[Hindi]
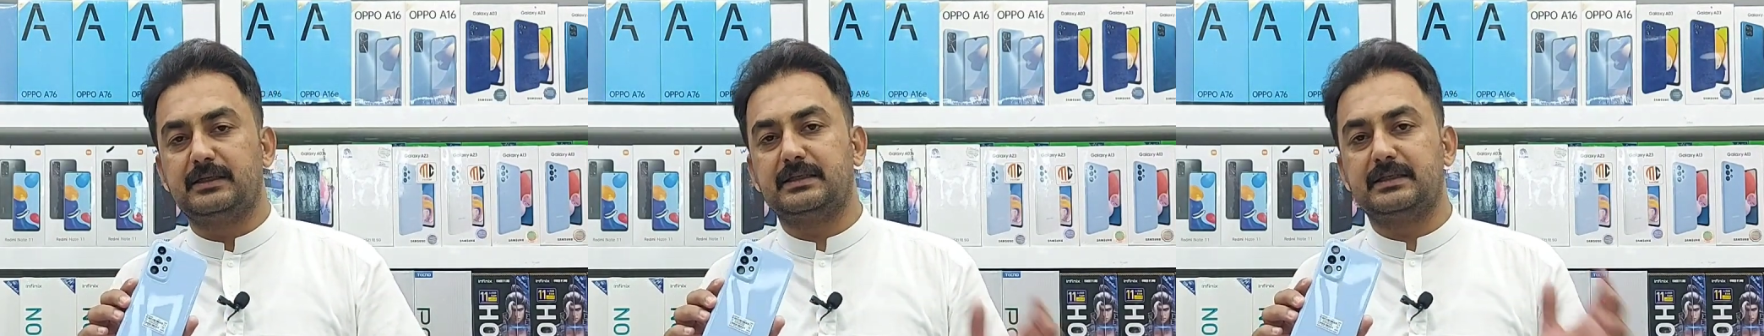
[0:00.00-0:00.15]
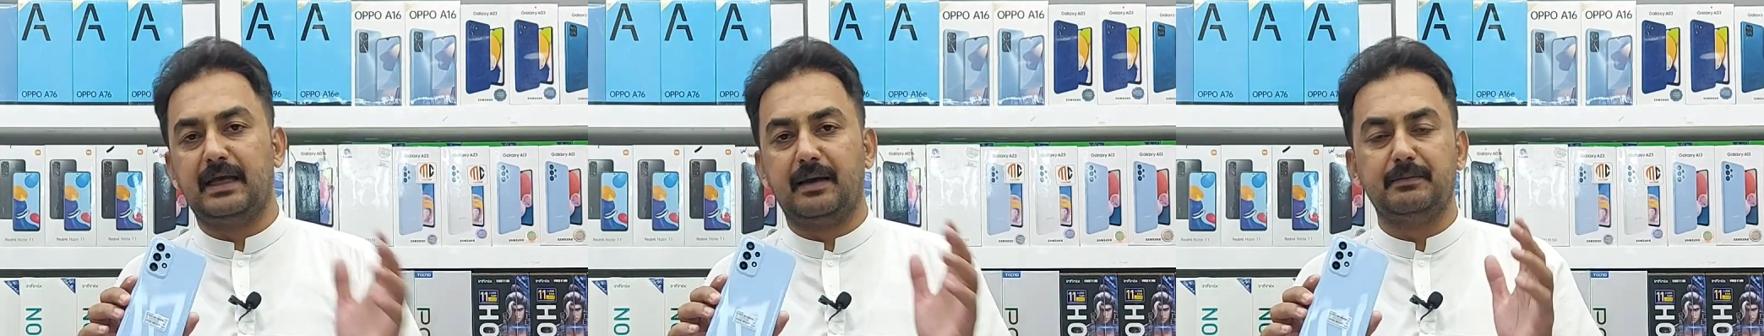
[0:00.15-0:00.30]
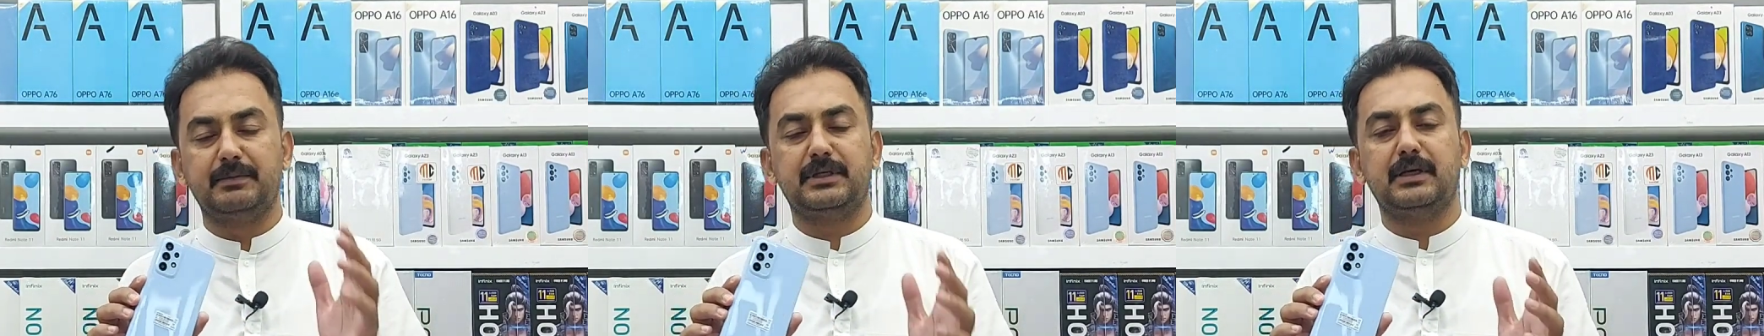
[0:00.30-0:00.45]

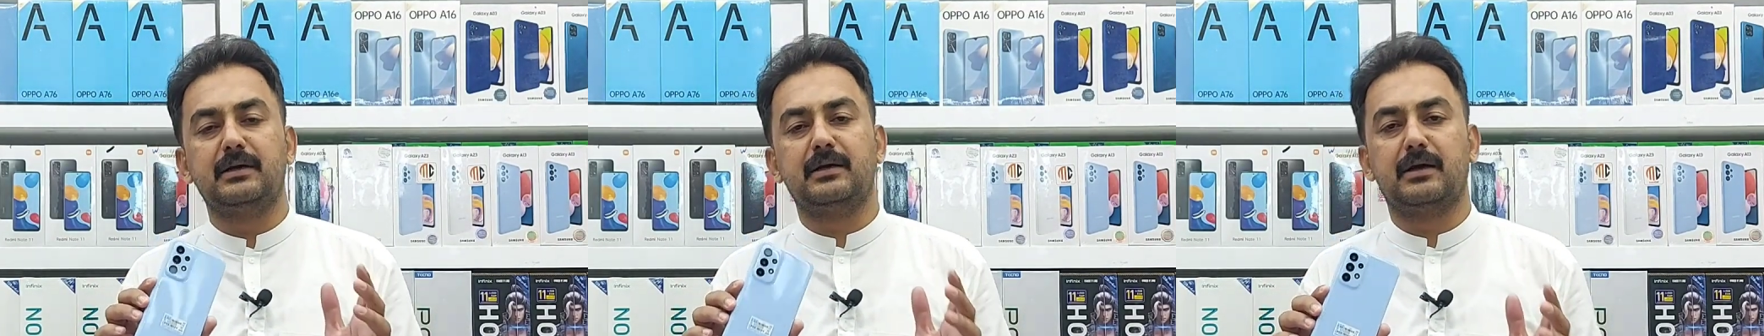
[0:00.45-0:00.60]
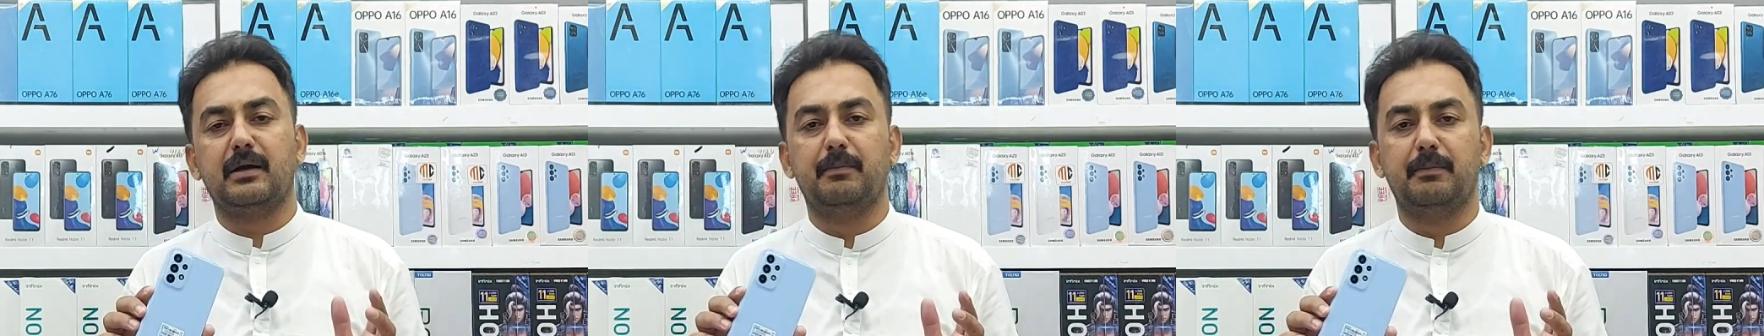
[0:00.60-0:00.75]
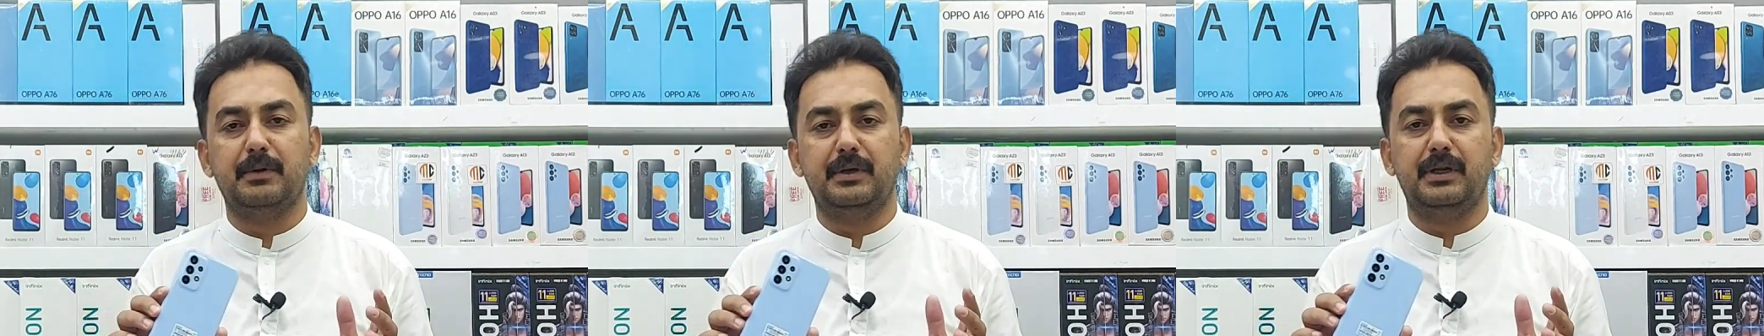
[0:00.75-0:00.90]
सैमसंग
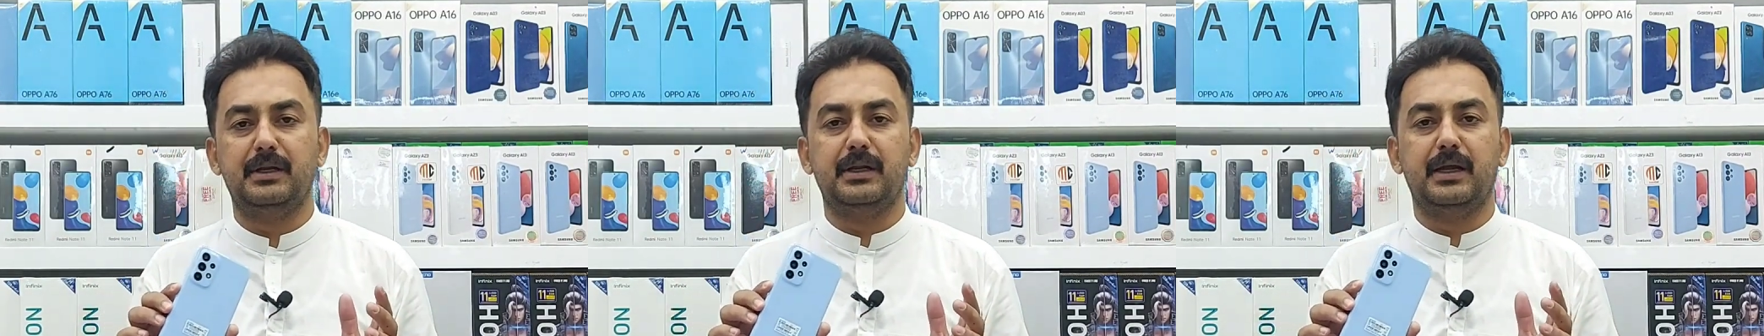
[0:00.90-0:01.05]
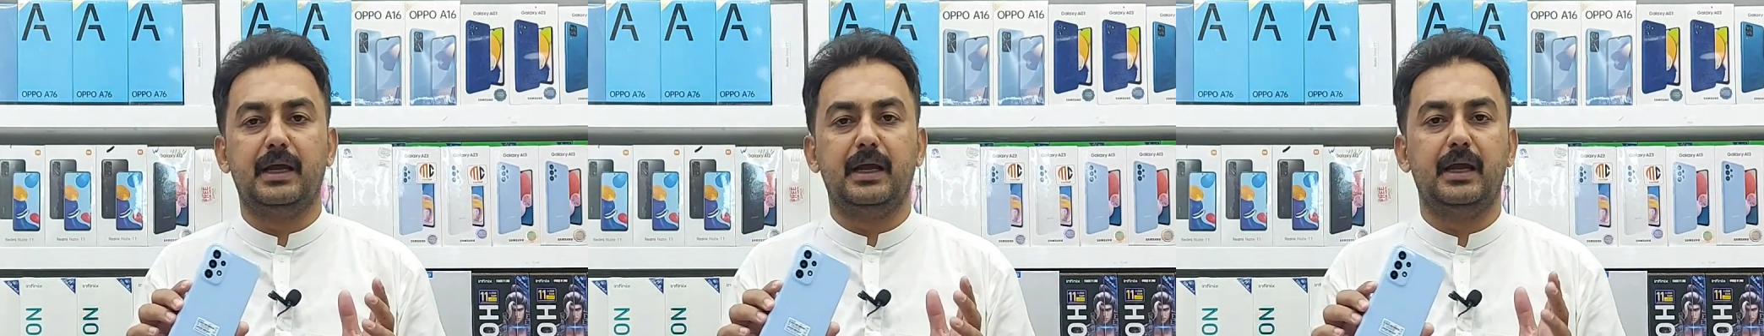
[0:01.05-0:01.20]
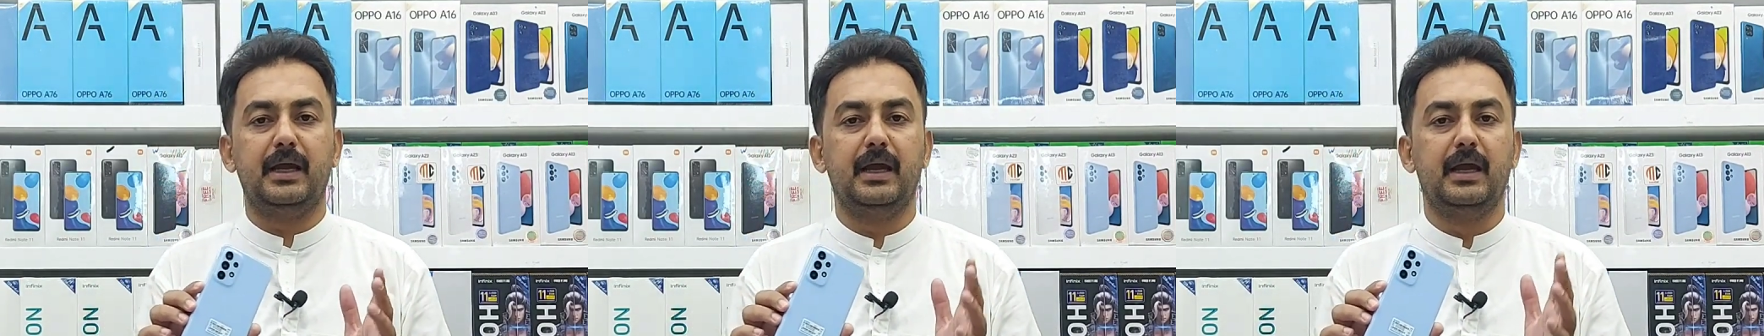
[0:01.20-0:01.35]
कंपनी
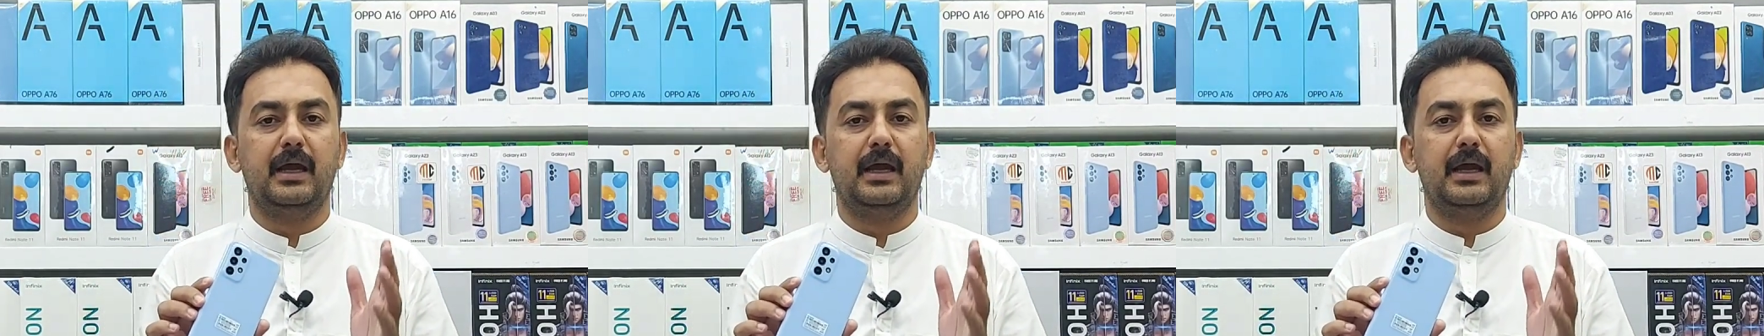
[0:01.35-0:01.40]
ने